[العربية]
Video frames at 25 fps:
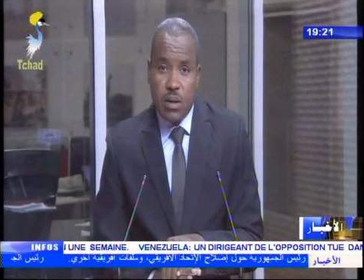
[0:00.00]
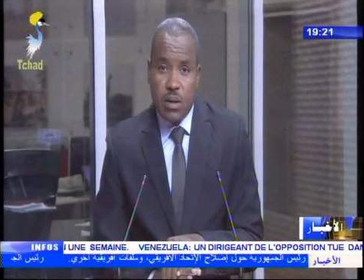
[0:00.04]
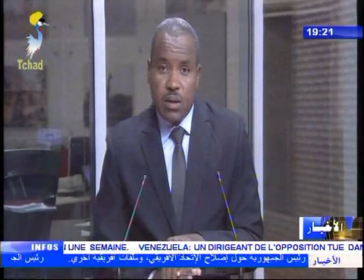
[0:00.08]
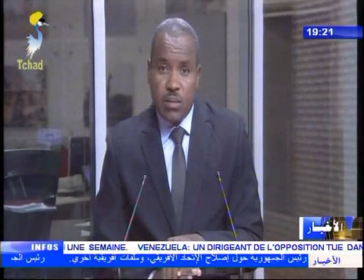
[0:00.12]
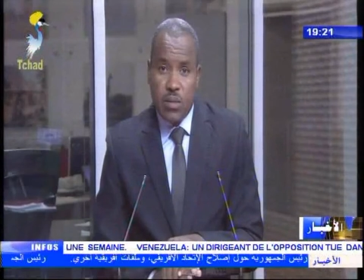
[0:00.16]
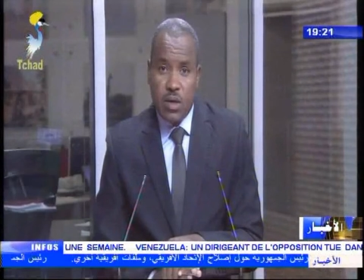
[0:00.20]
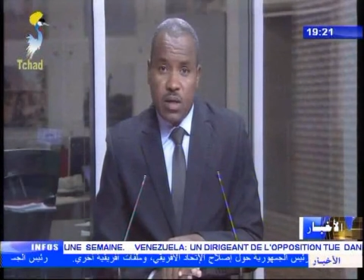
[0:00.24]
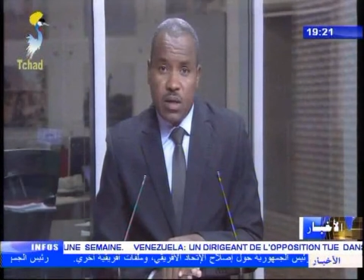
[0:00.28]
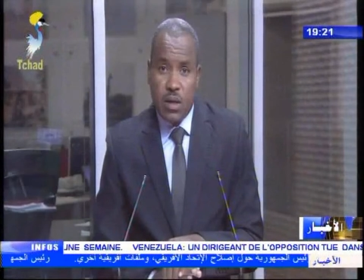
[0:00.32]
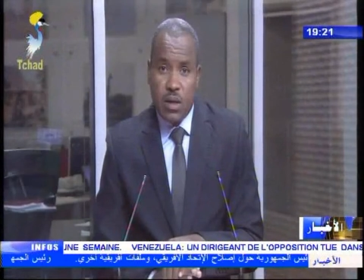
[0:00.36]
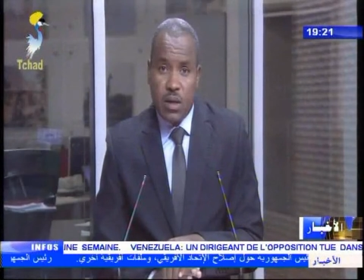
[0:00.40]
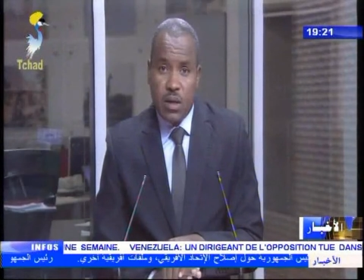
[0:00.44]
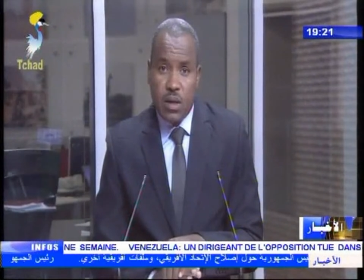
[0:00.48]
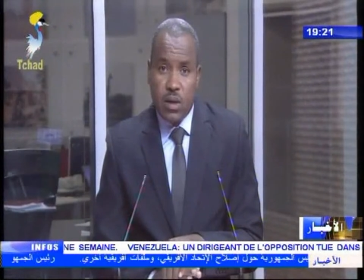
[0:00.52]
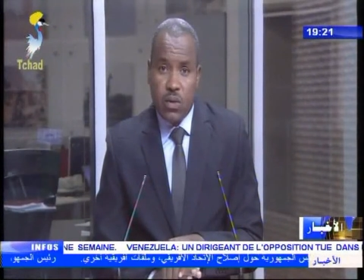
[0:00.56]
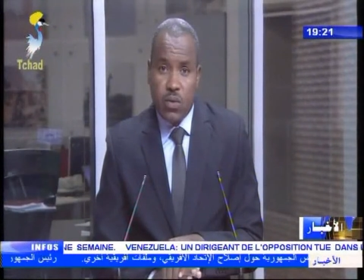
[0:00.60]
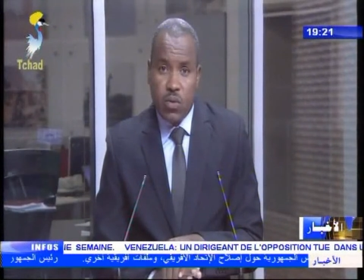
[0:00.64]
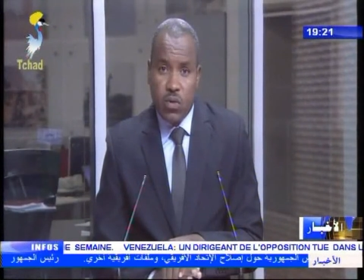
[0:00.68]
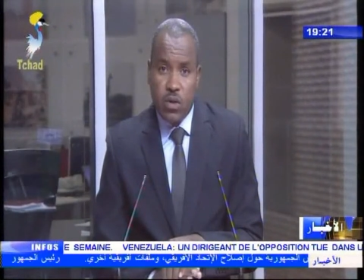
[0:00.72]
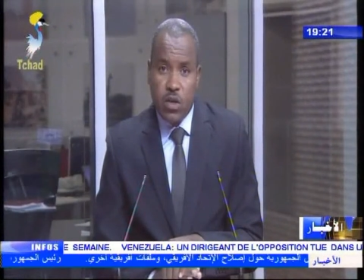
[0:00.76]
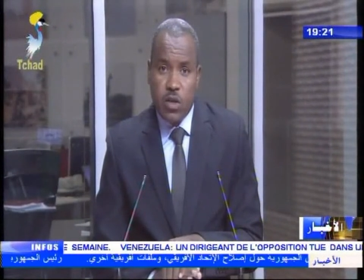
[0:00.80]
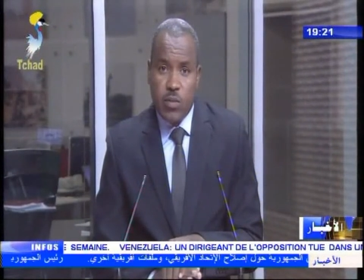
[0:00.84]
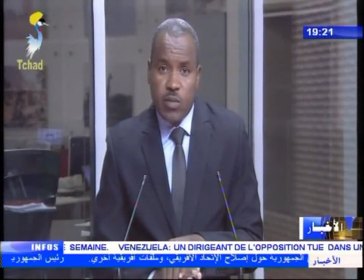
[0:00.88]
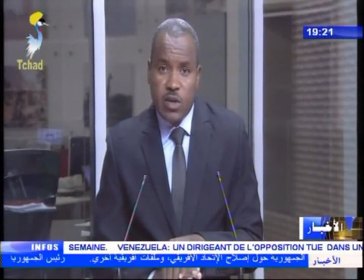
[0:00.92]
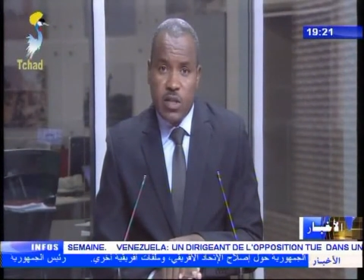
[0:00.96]
كما
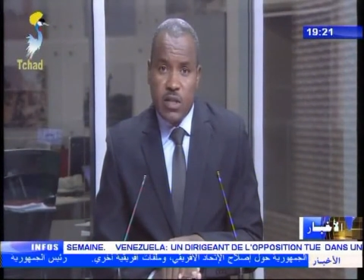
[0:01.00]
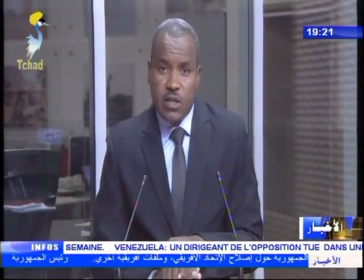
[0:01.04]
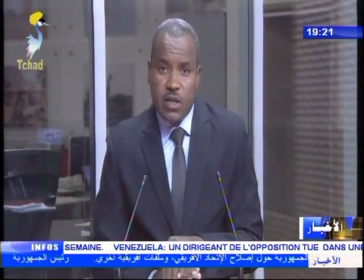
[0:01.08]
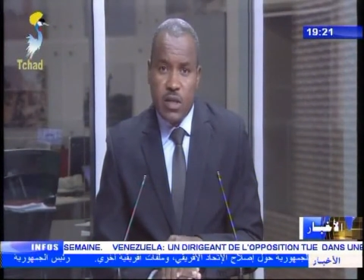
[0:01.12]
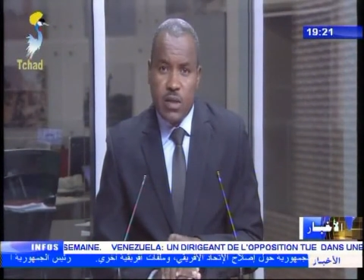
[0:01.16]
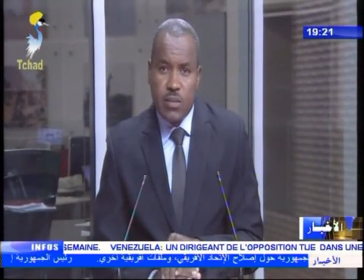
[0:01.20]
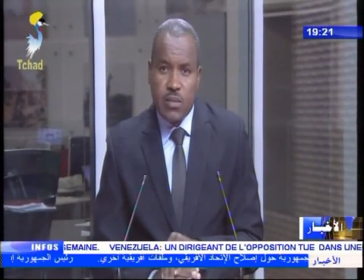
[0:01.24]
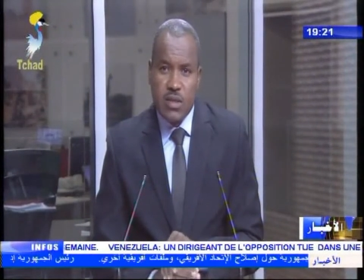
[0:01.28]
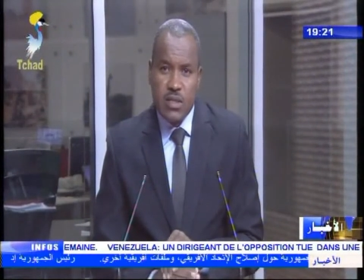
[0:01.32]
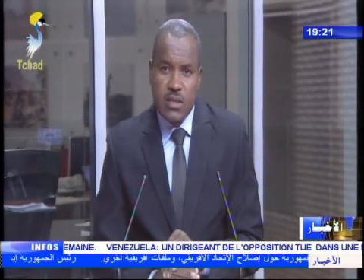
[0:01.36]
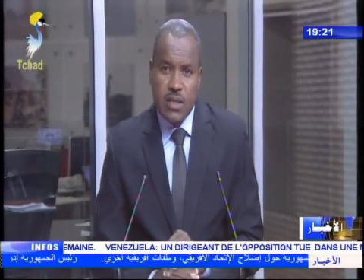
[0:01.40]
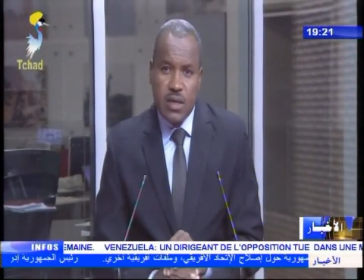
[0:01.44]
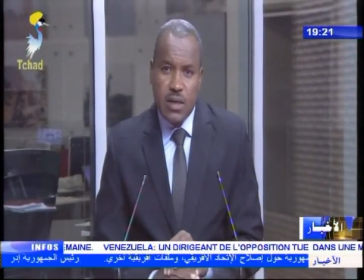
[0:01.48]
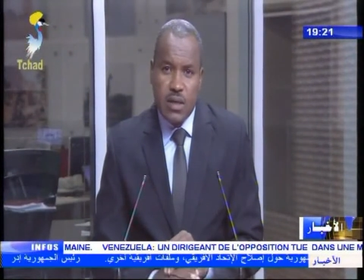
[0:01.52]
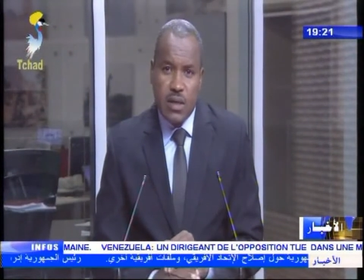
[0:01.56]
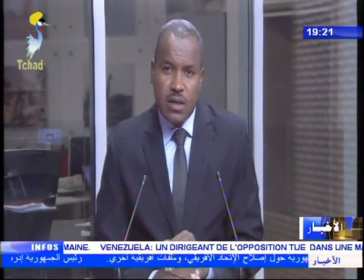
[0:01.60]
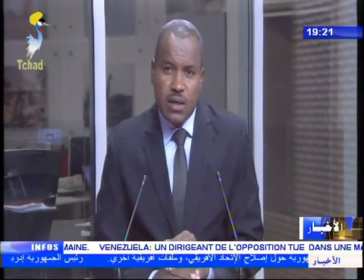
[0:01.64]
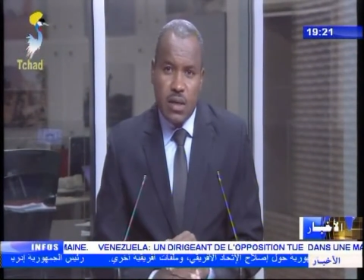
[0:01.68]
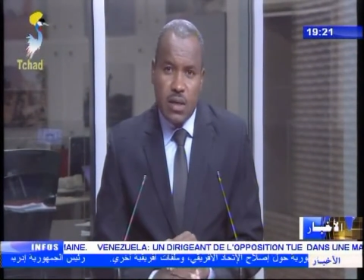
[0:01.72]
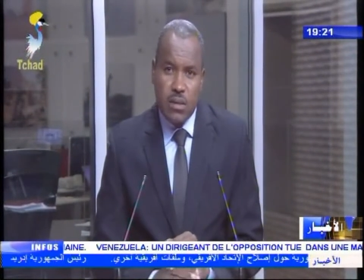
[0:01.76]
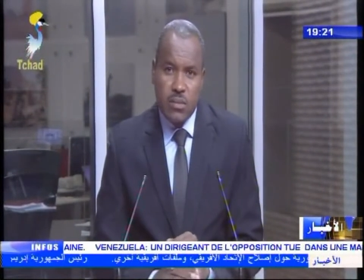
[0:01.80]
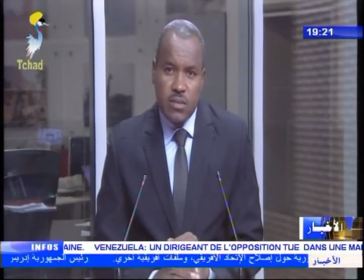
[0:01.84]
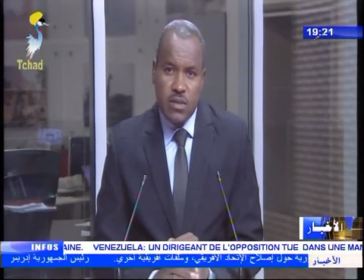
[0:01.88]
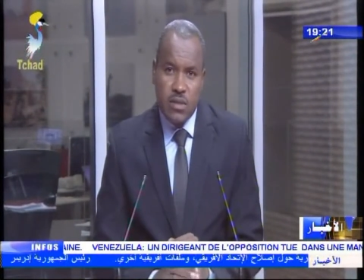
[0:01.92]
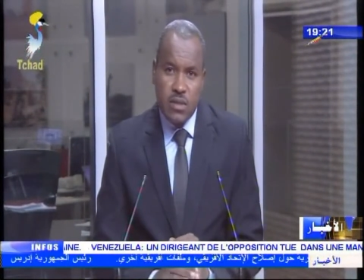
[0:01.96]
نظمت
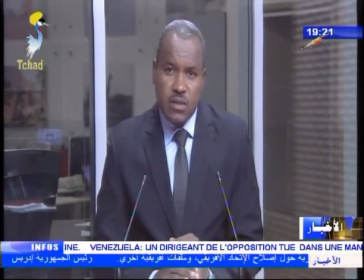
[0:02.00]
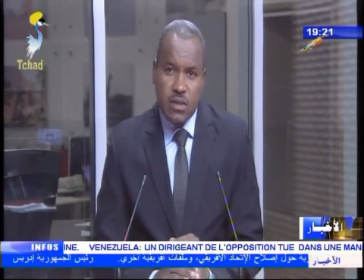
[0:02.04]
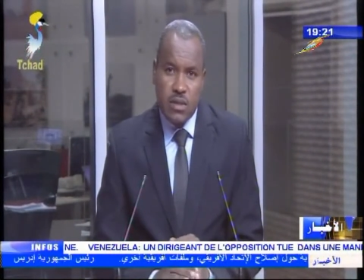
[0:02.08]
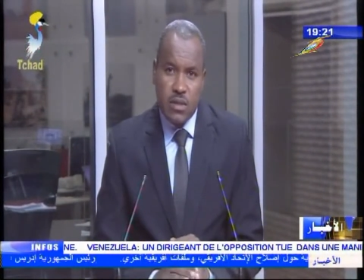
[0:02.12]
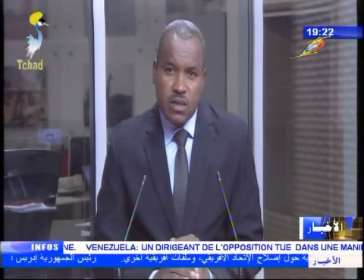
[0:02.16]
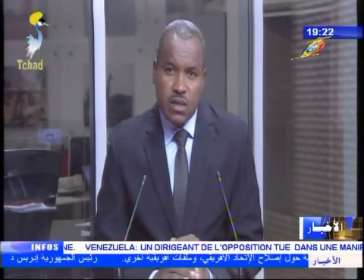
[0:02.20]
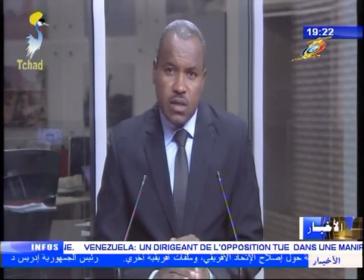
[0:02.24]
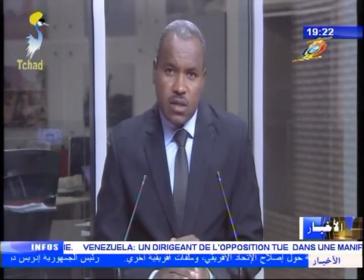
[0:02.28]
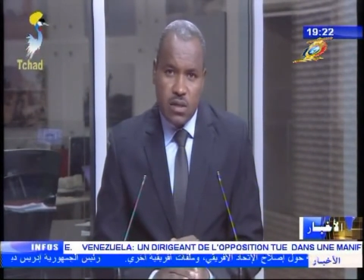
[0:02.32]
مساء أمس